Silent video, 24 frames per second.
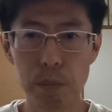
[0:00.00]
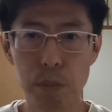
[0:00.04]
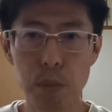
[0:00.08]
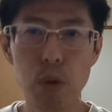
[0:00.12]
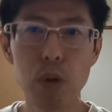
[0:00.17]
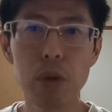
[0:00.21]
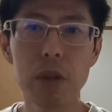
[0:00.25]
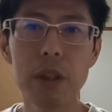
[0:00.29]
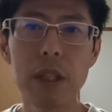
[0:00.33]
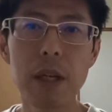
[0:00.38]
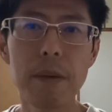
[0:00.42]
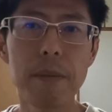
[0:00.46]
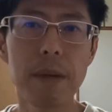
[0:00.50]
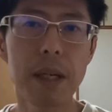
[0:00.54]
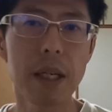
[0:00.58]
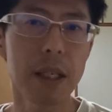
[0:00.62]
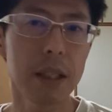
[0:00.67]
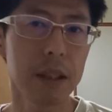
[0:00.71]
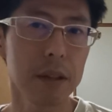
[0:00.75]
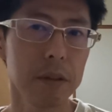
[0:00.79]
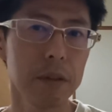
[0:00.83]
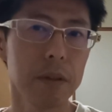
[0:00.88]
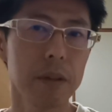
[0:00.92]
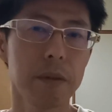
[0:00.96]
ボール球
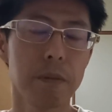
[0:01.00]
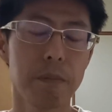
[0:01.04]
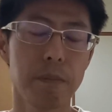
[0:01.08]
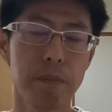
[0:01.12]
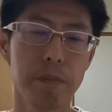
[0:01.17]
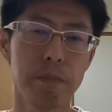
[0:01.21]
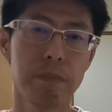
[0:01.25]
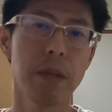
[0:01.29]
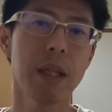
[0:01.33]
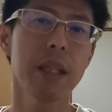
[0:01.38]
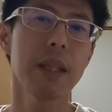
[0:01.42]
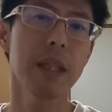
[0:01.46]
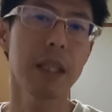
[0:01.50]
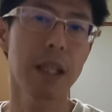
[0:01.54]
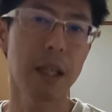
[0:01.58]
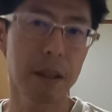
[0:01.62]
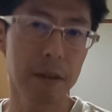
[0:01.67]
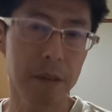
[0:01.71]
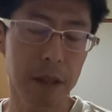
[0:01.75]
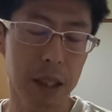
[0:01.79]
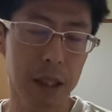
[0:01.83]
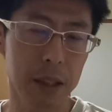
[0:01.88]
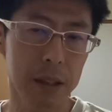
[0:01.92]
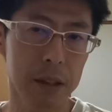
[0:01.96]
バッター
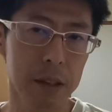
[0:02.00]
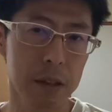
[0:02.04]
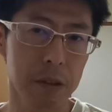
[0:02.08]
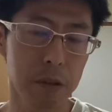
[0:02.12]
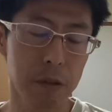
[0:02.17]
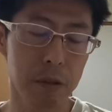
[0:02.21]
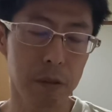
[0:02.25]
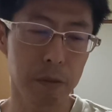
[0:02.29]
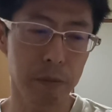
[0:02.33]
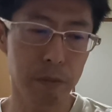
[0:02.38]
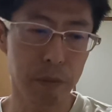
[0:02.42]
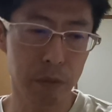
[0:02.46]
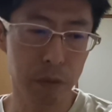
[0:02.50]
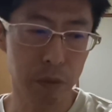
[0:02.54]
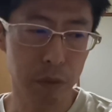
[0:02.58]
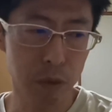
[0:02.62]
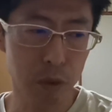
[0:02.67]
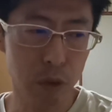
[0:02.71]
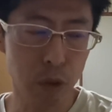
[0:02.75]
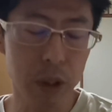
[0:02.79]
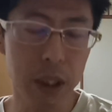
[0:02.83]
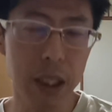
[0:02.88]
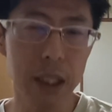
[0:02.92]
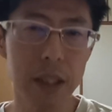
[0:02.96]
は、その、
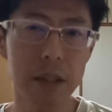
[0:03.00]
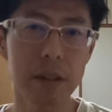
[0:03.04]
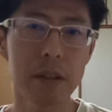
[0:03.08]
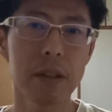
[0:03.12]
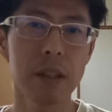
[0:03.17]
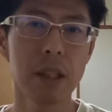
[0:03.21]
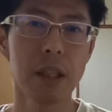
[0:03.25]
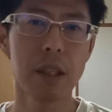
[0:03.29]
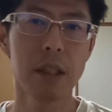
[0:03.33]
とにかく